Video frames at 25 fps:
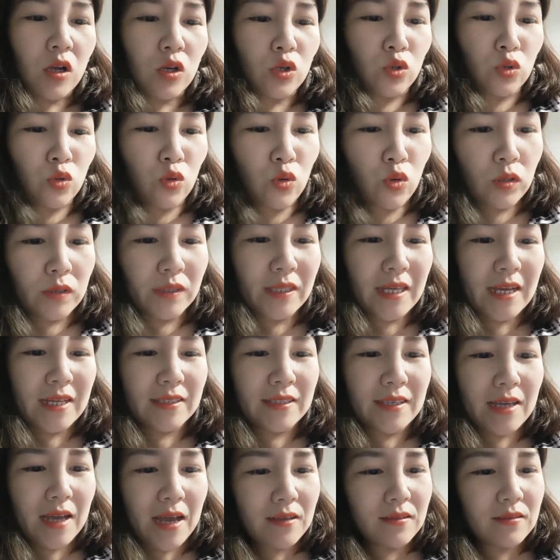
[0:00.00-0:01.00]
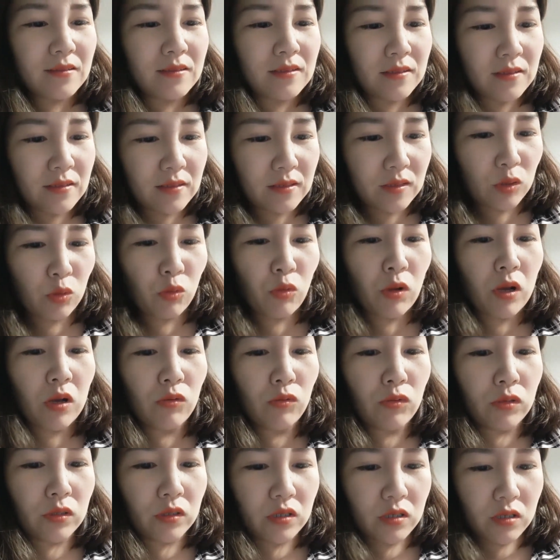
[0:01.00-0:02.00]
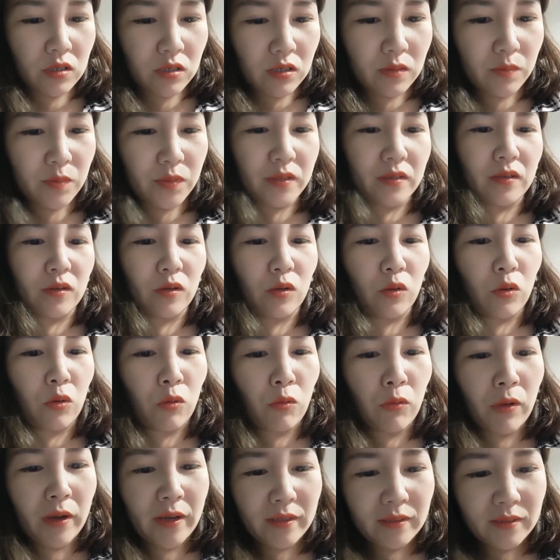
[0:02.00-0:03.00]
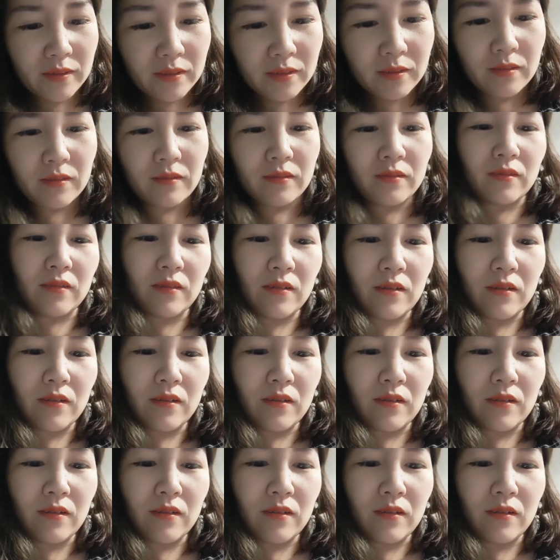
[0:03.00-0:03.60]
如果大家喜欢我的视频，欢迎